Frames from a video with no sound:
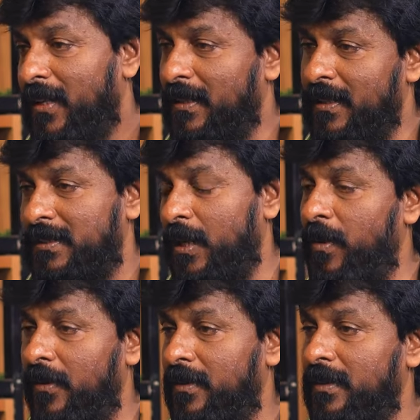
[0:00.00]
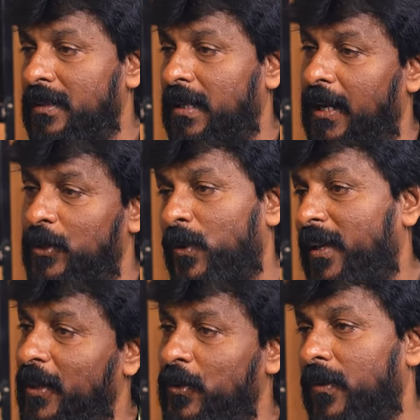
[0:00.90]
இந்த சினிமாவுக்கு
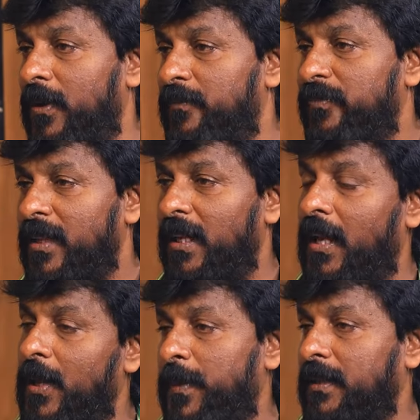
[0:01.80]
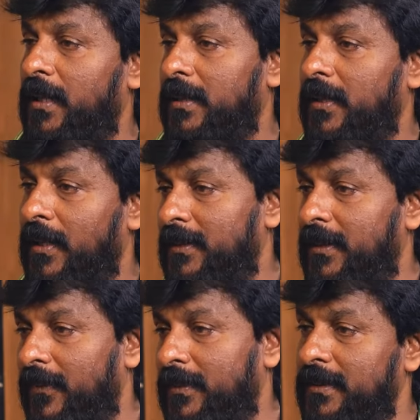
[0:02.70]
கலைத்துறைக்கு எதுக்கு வர்றோம் யாராவது பார்த்தா சார்
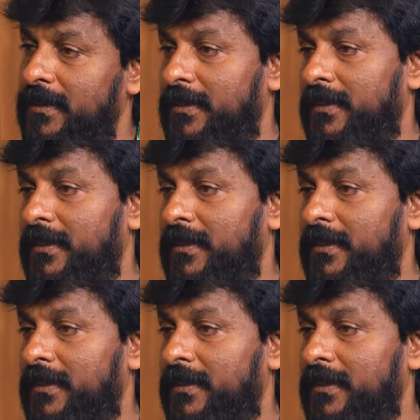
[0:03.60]
நீங்கள் வந்து